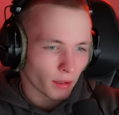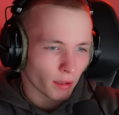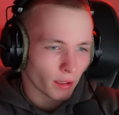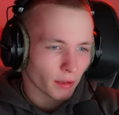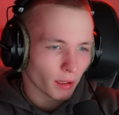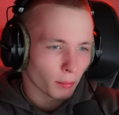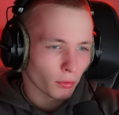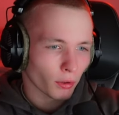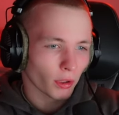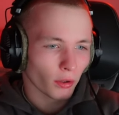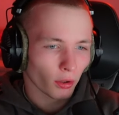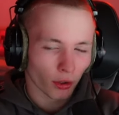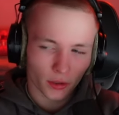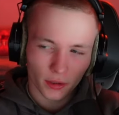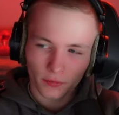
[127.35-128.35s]
Ich upgrade
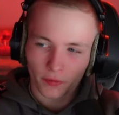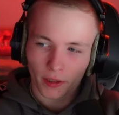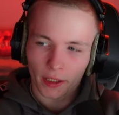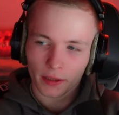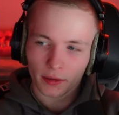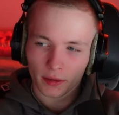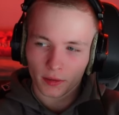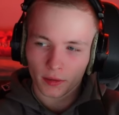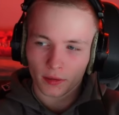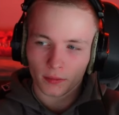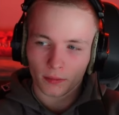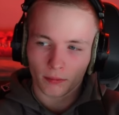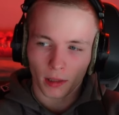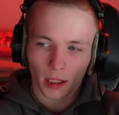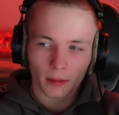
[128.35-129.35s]
heute die Welt,
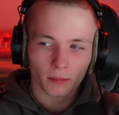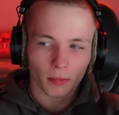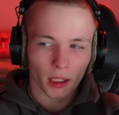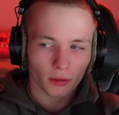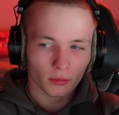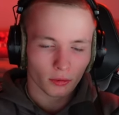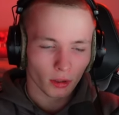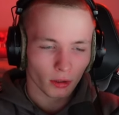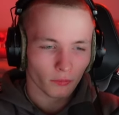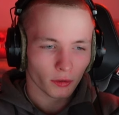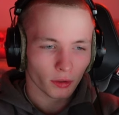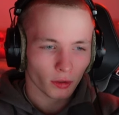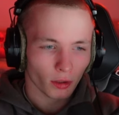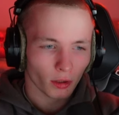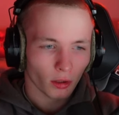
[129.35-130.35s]
mein Minecraft
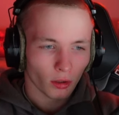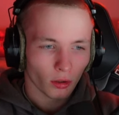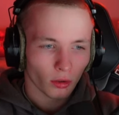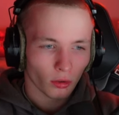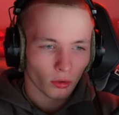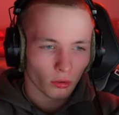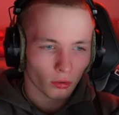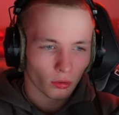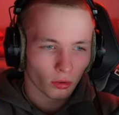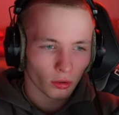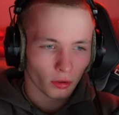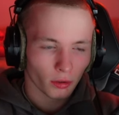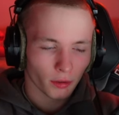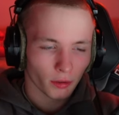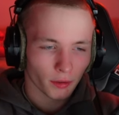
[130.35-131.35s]

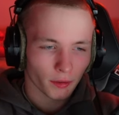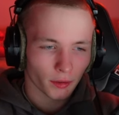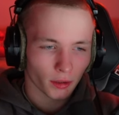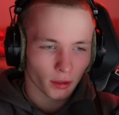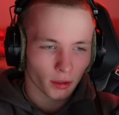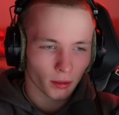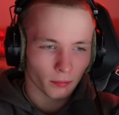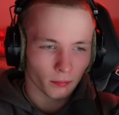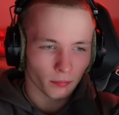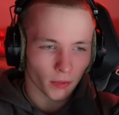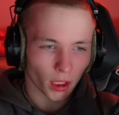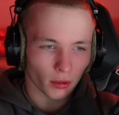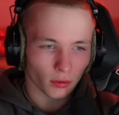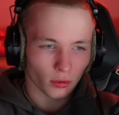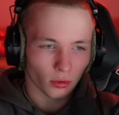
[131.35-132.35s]
und ähm,
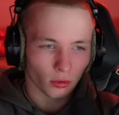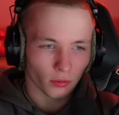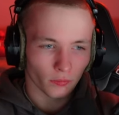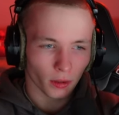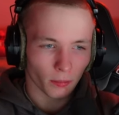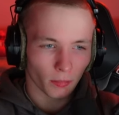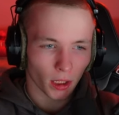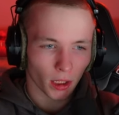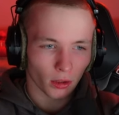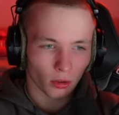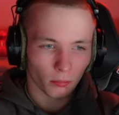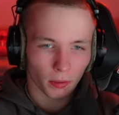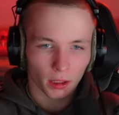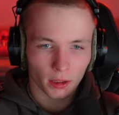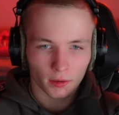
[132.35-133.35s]
dann gucken wir mal,
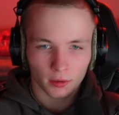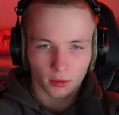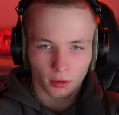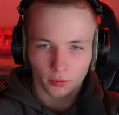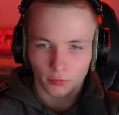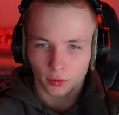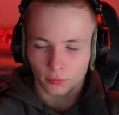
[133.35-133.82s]
ob alles läuft.